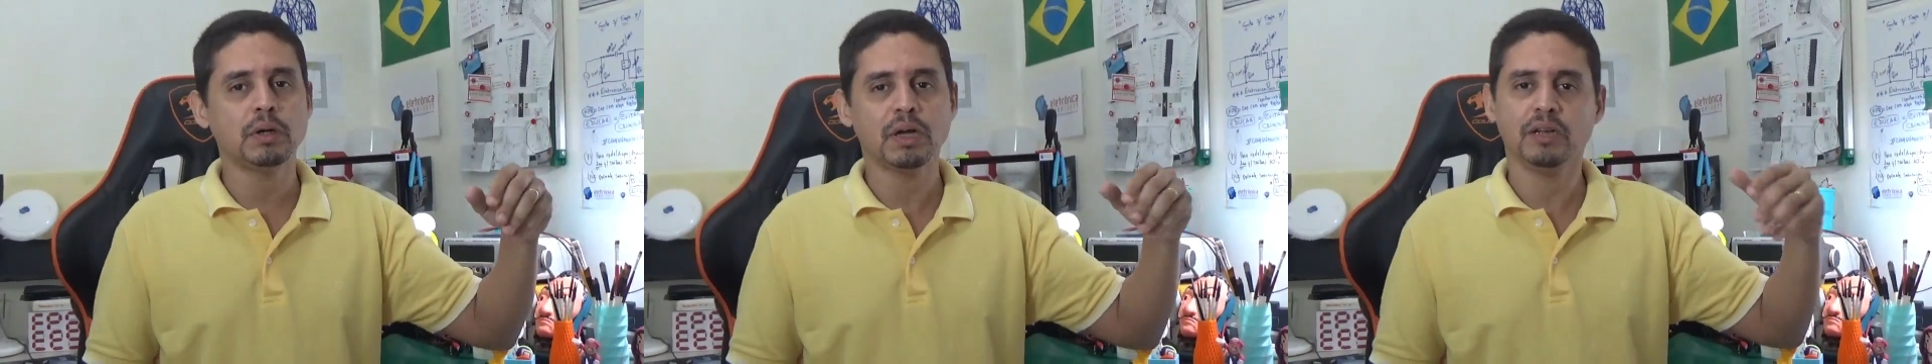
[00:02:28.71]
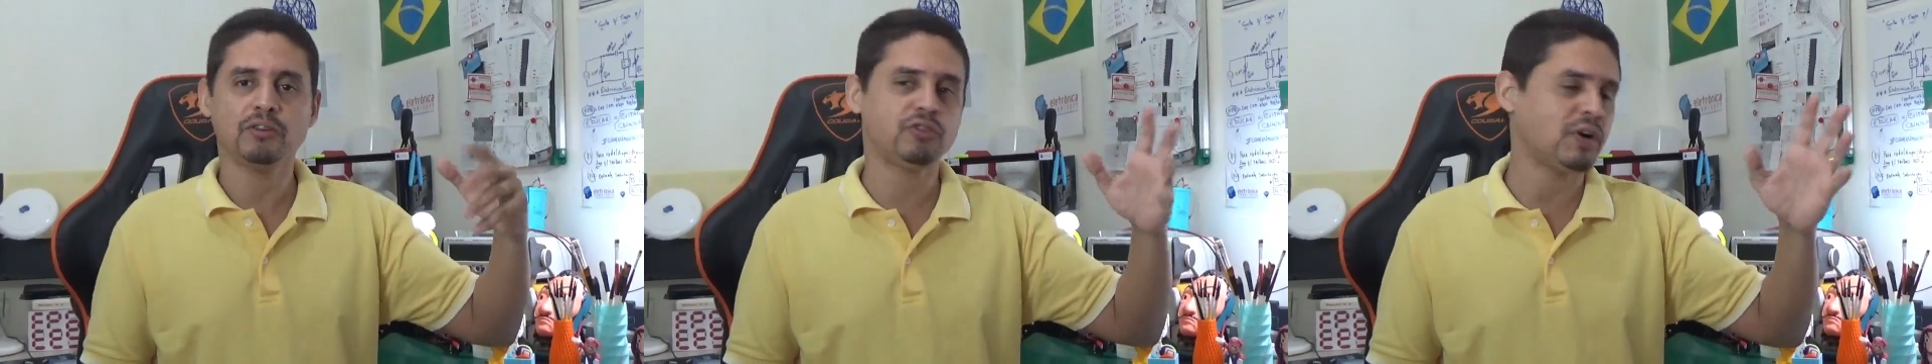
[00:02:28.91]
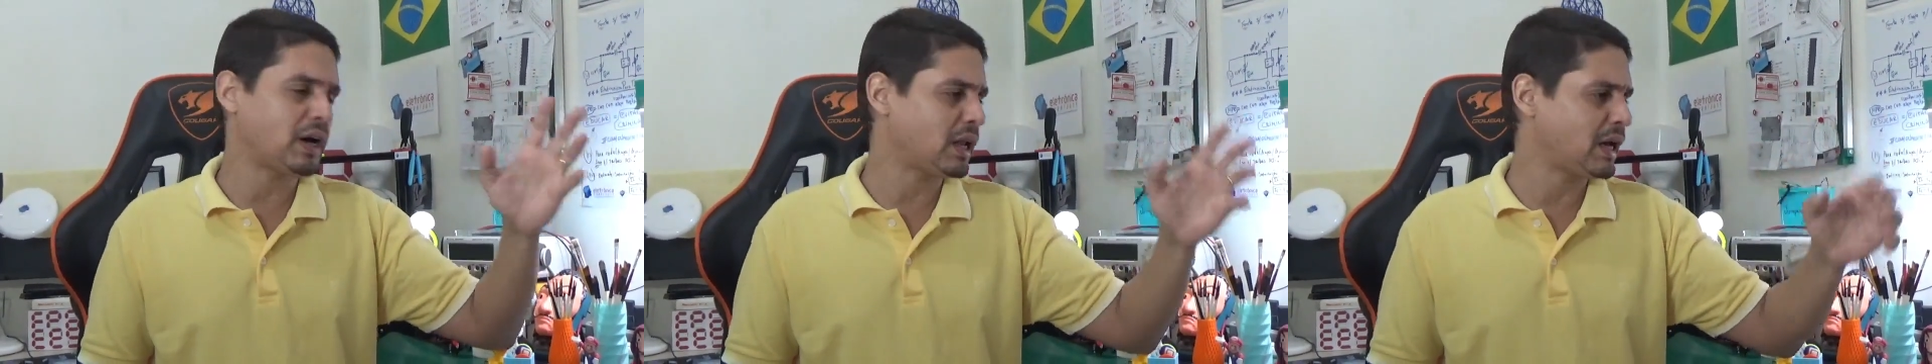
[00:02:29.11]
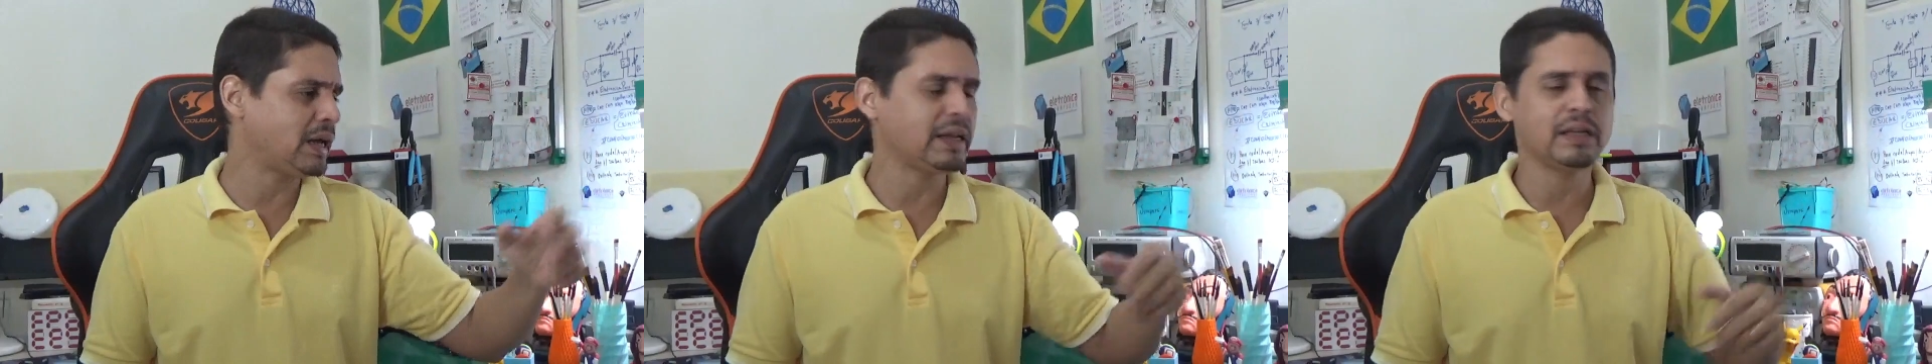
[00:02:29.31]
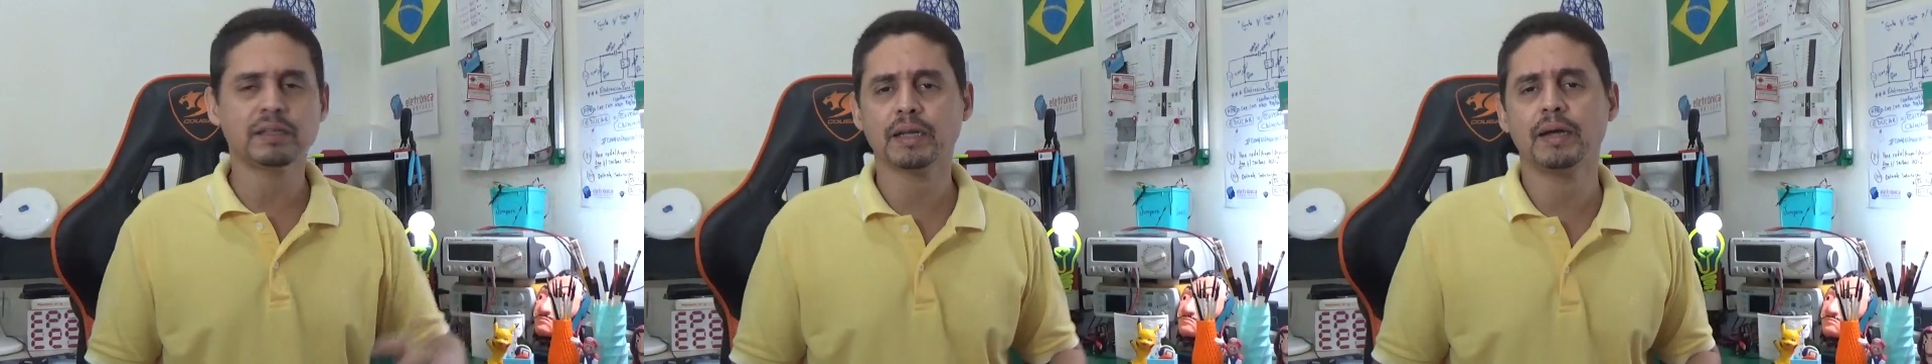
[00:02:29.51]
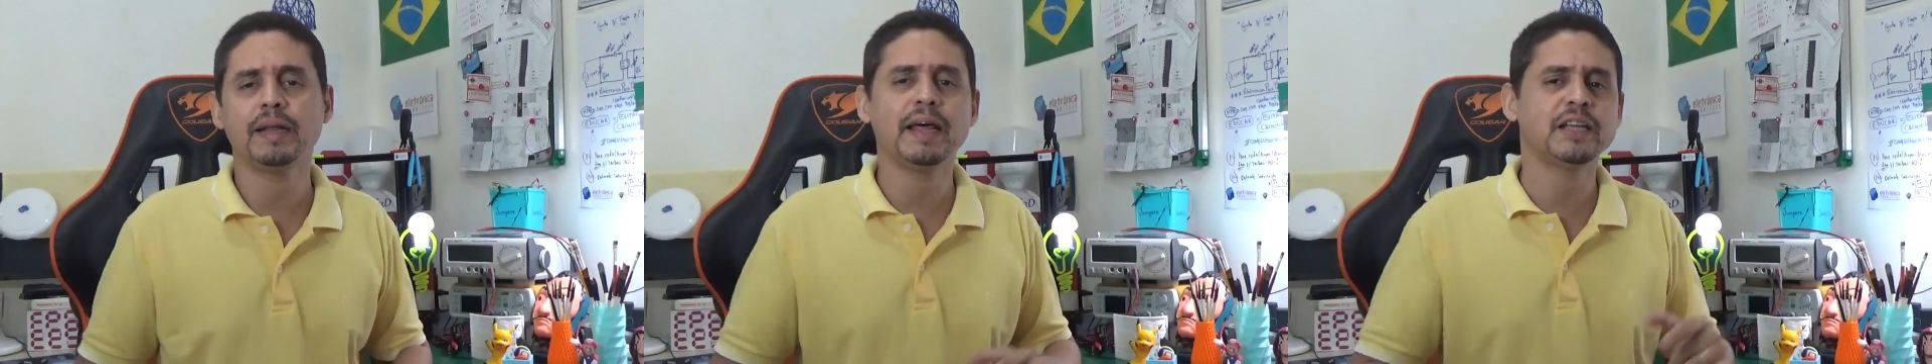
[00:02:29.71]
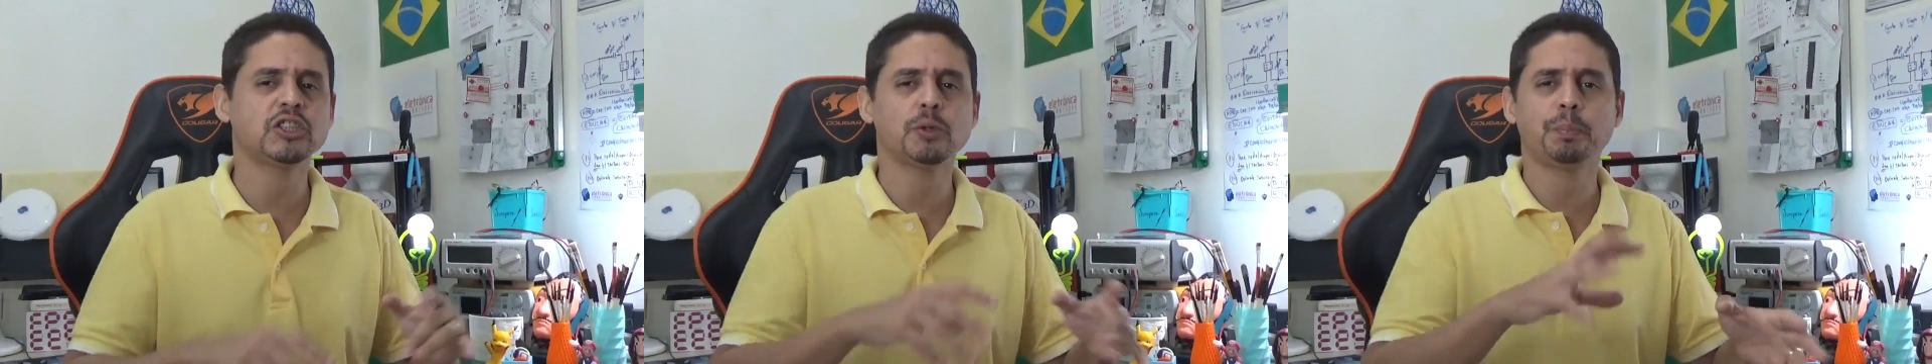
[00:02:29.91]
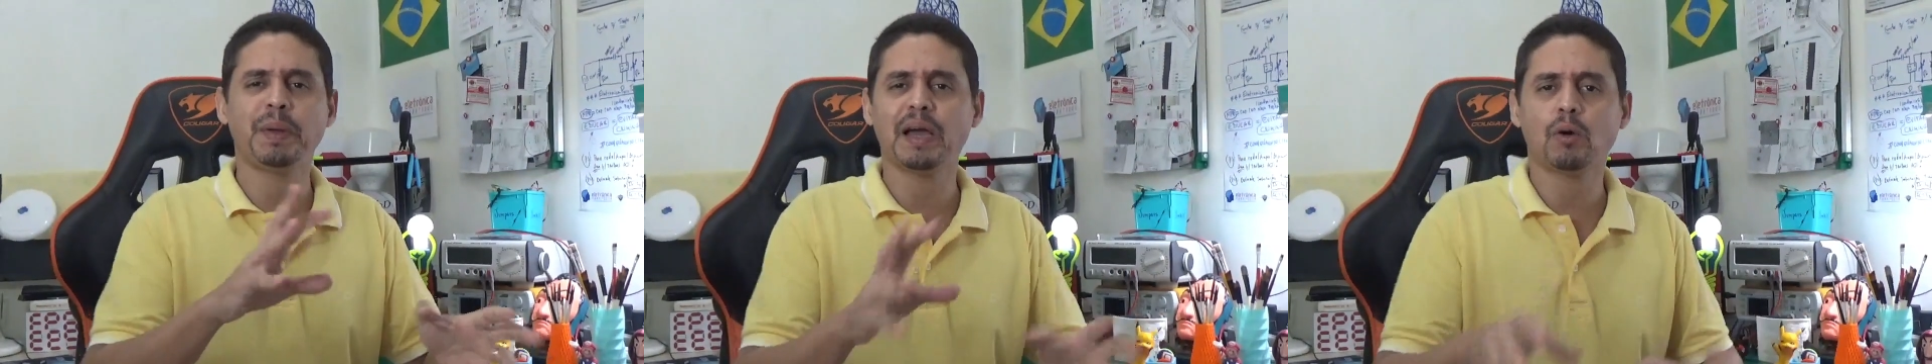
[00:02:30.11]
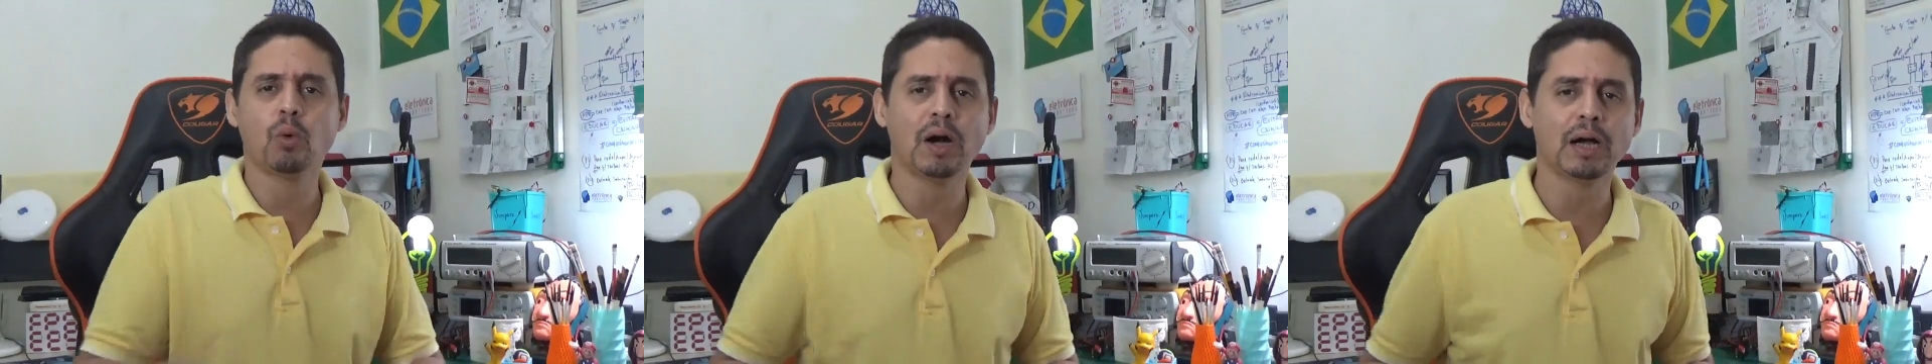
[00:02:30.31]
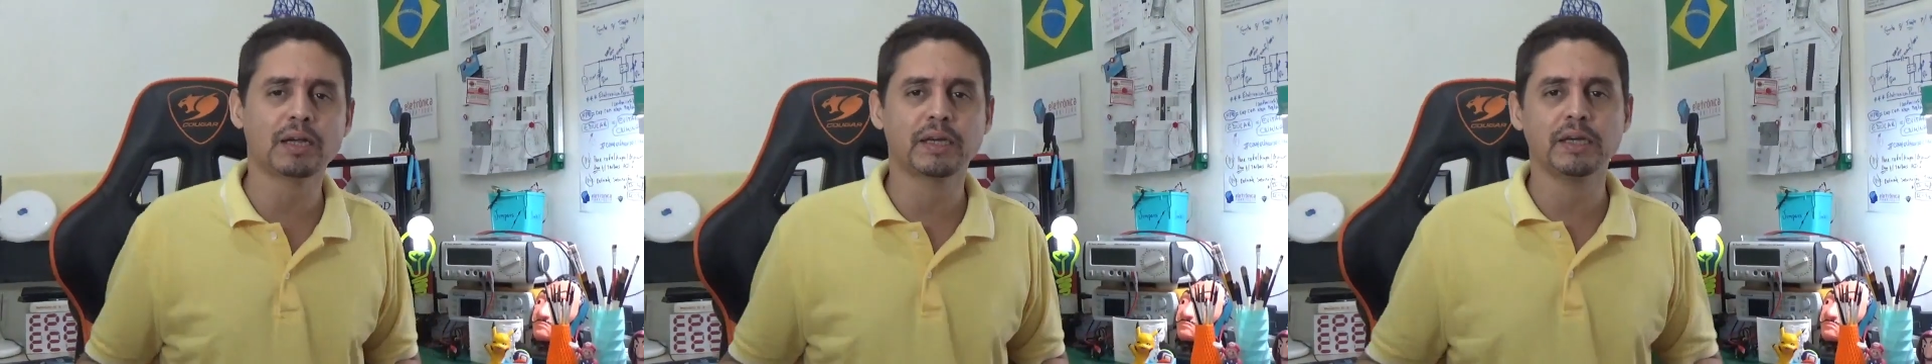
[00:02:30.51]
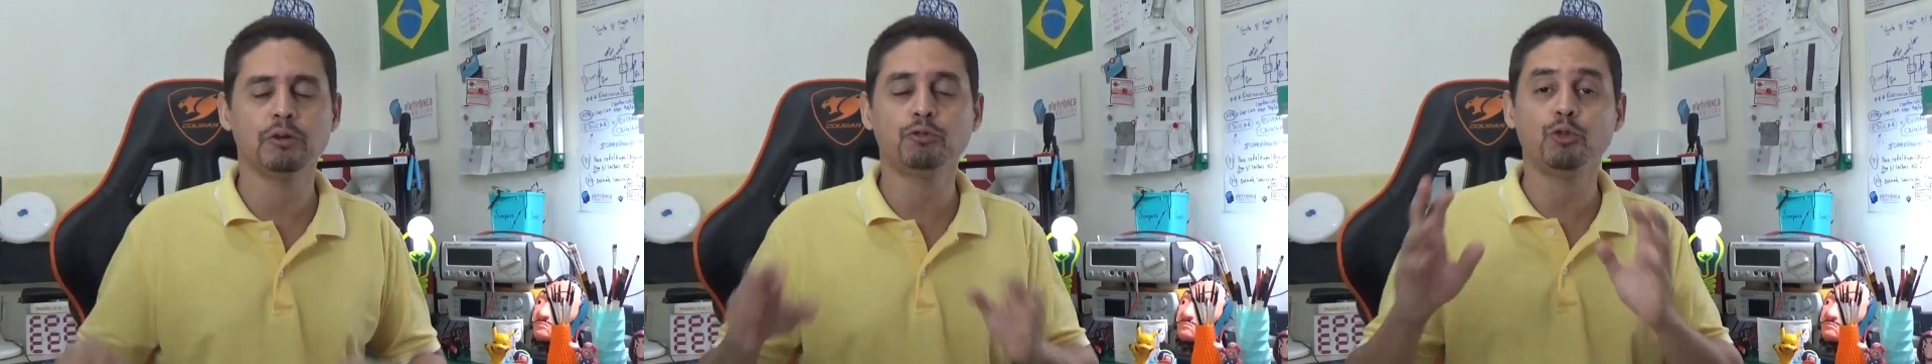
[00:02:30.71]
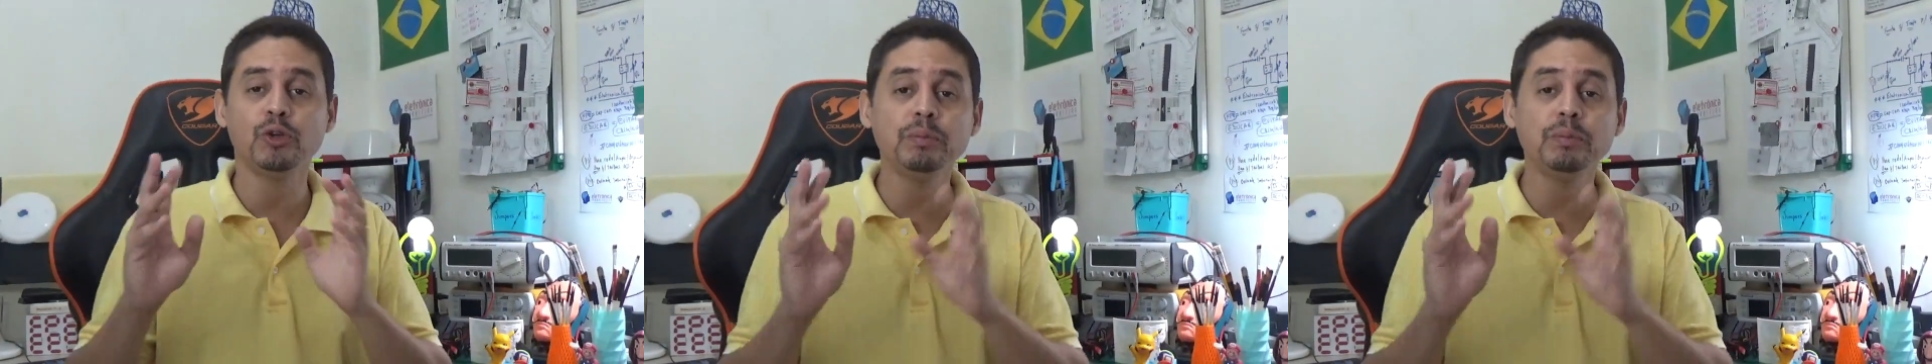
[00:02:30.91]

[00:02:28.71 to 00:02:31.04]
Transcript: ele vai lá na internet, pega o arquivo,